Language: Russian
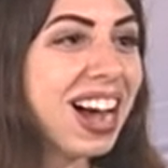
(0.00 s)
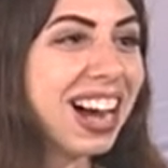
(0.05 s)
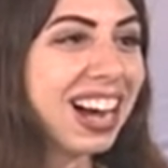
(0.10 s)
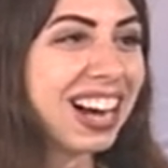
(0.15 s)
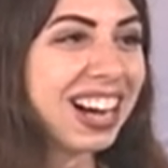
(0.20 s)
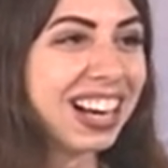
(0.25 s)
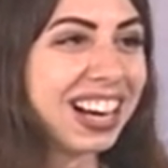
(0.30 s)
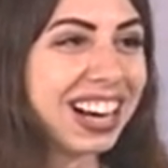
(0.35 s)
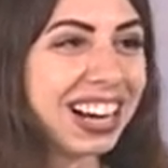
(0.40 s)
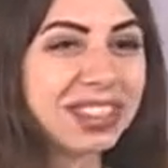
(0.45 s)

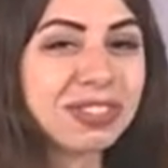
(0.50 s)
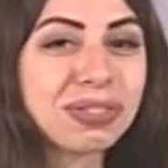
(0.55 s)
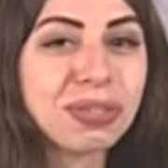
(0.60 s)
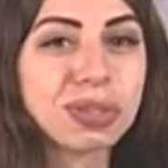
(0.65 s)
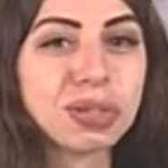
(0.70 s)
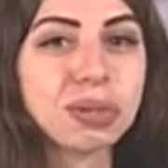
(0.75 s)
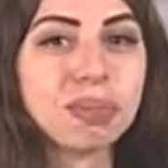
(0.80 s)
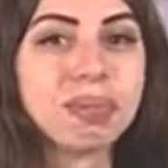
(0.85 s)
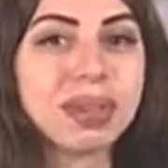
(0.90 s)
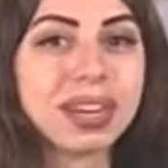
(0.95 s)
а, оно
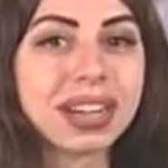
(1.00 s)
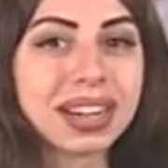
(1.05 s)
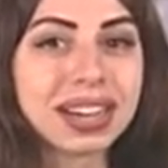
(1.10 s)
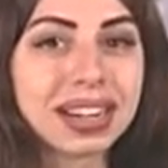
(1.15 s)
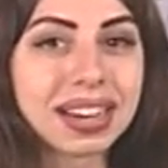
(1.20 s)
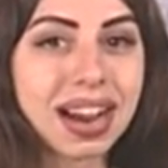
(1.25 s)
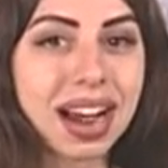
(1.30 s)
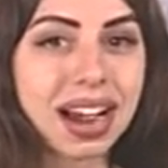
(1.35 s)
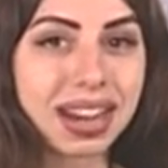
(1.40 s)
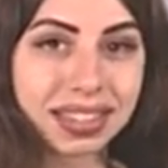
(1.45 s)
очень
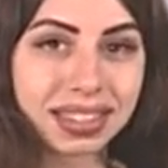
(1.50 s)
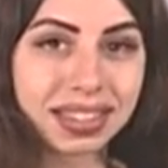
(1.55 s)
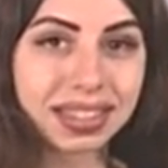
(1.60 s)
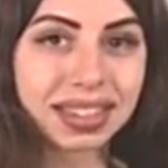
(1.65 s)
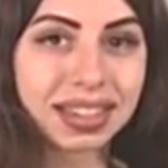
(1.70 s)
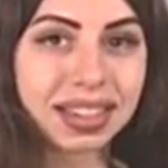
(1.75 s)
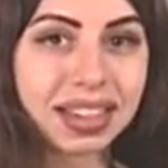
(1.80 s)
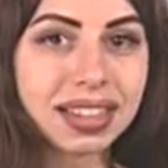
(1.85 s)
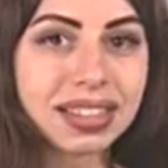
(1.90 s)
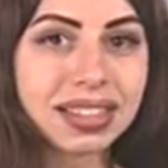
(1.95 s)
перекликается
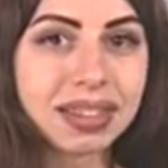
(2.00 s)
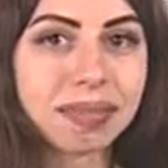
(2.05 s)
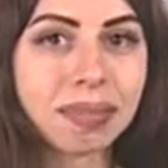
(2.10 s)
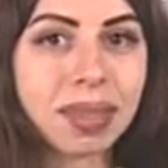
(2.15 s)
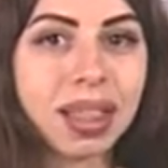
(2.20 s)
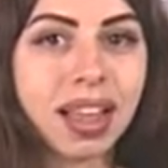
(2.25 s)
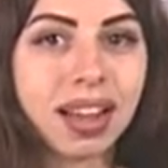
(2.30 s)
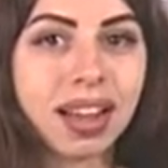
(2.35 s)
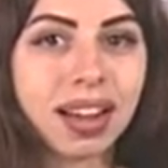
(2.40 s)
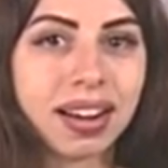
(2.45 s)
с этим.
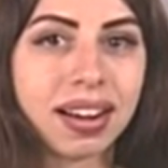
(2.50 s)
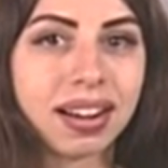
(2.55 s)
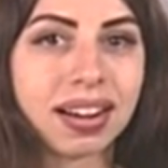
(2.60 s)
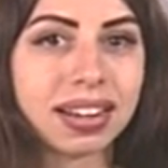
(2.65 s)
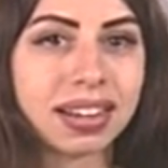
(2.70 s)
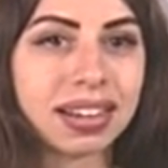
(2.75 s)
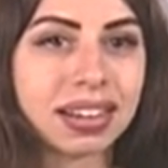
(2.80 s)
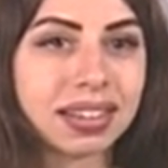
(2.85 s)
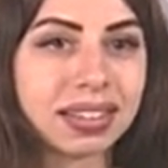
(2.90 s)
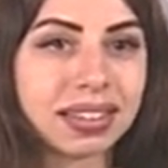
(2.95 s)

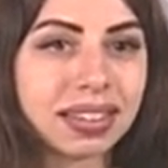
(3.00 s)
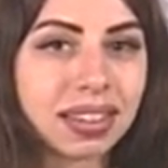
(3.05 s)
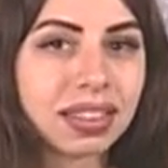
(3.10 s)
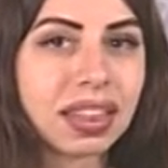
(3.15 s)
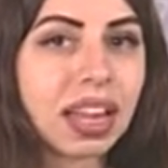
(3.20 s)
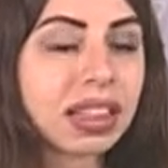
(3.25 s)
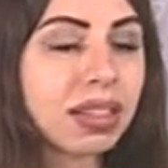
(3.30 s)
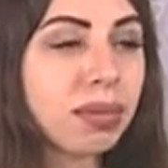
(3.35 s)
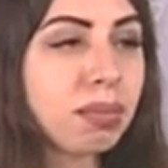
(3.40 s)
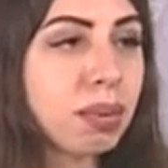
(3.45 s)
А, на
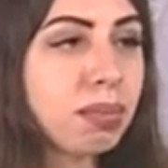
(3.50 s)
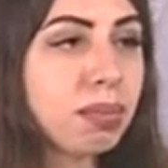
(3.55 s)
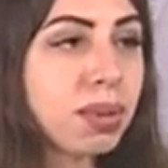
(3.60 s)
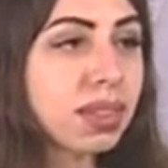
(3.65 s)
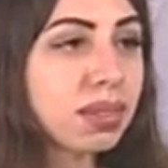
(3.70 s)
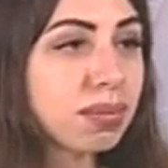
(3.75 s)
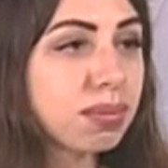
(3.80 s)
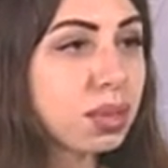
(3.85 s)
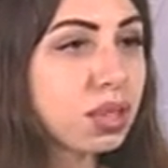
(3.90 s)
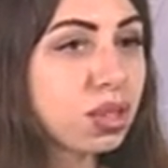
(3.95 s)
данный
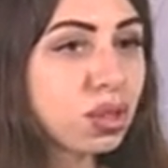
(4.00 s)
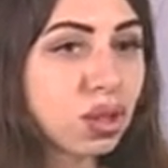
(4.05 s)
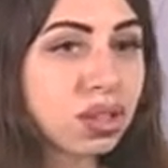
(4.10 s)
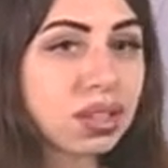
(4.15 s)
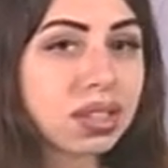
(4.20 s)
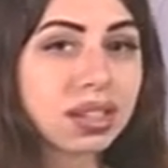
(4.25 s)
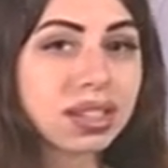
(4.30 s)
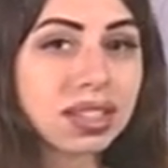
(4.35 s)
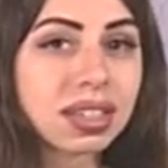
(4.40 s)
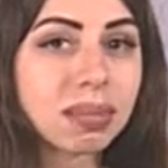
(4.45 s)
момент мы
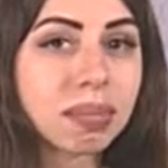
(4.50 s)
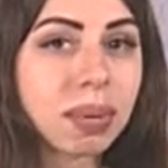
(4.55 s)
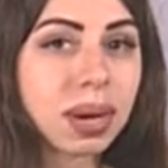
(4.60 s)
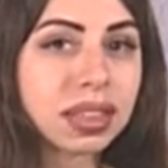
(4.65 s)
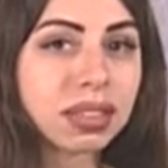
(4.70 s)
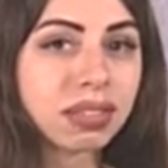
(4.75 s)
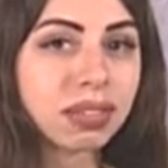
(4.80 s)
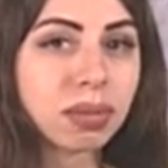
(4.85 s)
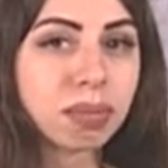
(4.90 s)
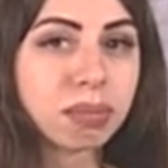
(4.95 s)
сейчас
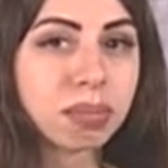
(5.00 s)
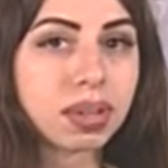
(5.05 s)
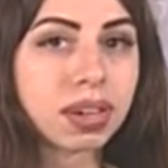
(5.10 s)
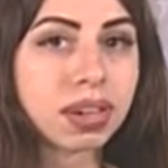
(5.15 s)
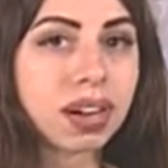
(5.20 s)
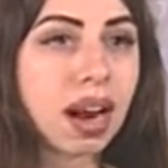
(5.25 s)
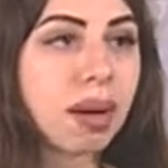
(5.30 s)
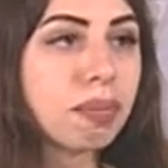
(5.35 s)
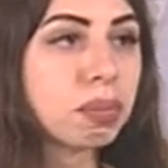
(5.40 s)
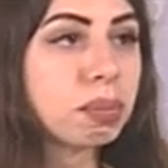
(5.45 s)
разрабатываем
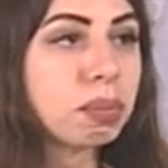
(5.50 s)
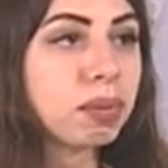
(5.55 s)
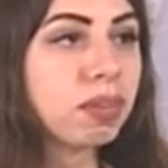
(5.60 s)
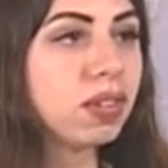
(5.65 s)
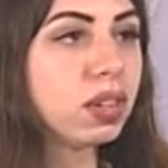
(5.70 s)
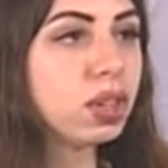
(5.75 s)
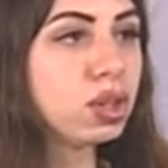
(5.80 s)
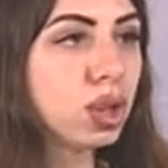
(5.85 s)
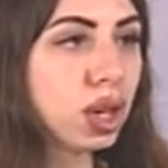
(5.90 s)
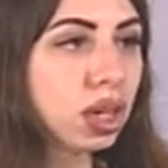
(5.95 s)
программу
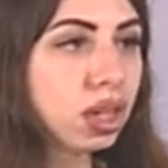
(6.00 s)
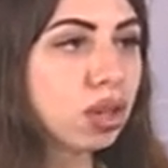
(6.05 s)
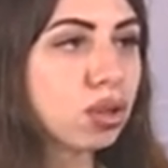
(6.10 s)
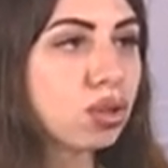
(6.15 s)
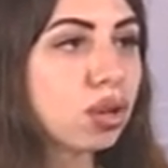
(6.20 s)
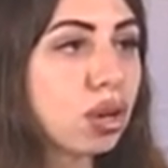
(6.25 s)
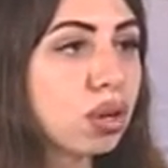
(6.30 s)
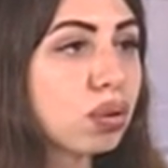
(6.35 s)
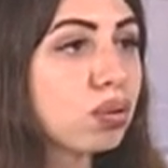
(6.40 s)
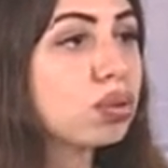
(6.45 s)
привлечения
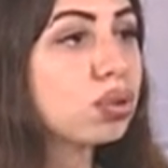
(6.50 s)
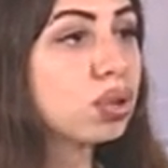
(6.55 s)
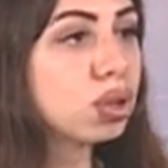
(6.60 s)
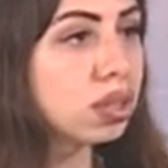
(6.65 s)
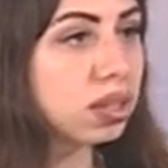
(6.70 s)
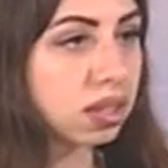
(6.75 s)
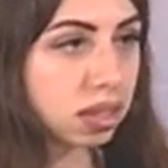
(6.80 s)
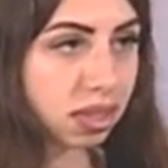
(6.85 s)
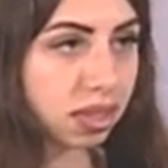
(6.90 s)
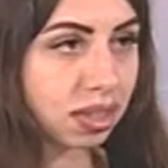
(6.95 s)
еще и
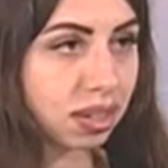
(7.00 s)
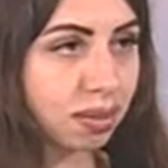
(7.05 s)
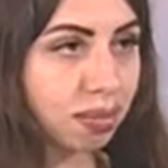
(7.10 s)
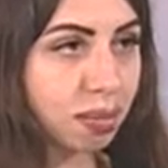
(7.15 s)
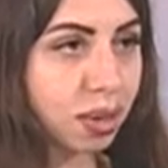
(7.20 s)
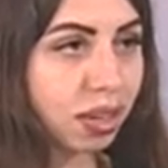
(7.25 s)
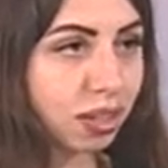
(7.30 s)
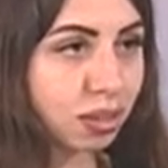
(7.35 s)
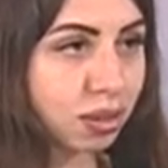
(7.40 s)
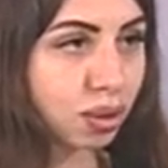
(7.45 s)
ученической
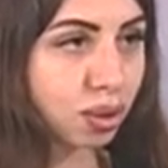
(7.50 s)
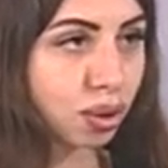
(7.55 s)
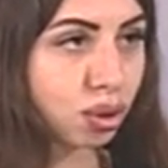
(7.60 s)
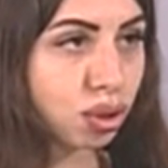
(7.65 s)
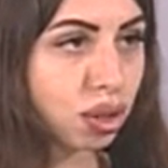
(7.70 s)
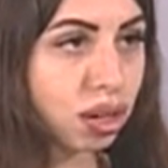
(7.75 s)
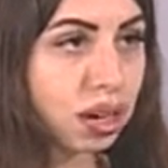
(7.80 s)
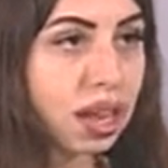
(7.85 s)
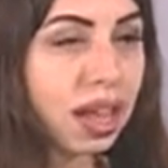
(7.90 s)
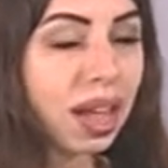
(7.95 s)
молодежи,